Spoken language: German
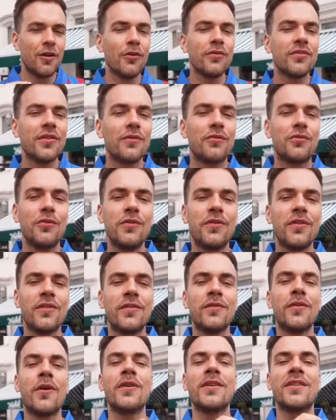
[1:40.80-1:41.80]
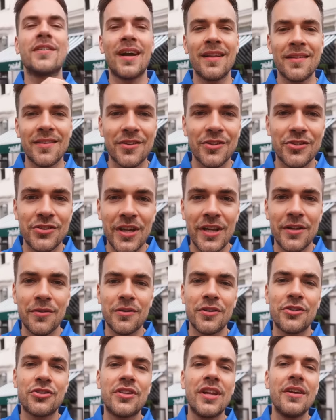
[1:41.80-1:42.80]
Lust auf Süßes ist noch nicht ganz gestillt und
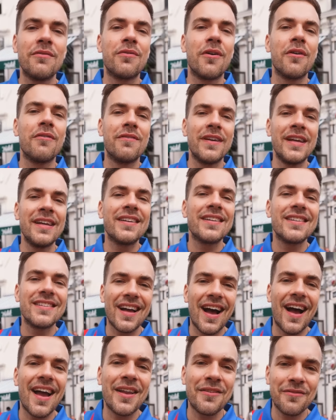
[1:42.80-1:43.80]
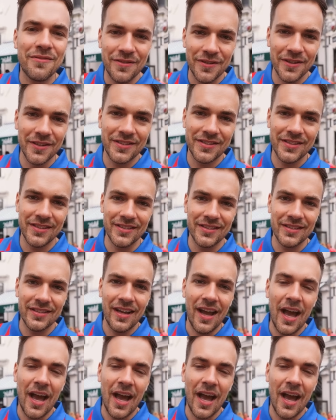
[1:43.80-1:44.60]
ich stehe vor Winkel 43,